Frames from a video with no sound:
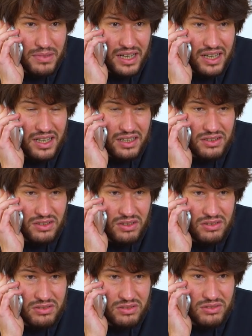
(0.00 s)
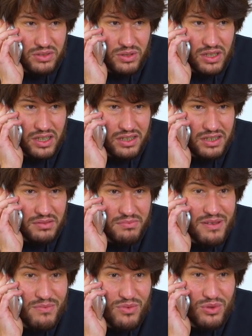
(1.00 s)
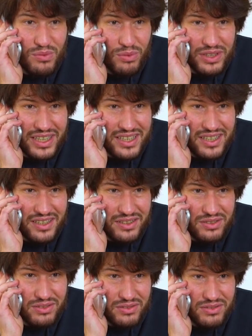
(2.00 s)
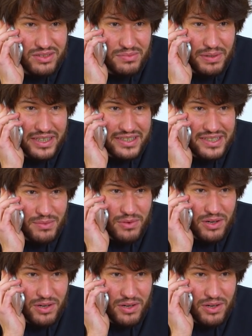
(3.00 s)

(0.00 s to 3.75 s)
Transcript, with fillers: Bah non, j'en connais aucun. Même Luc Montagnier, là, je, sais pas qui c'est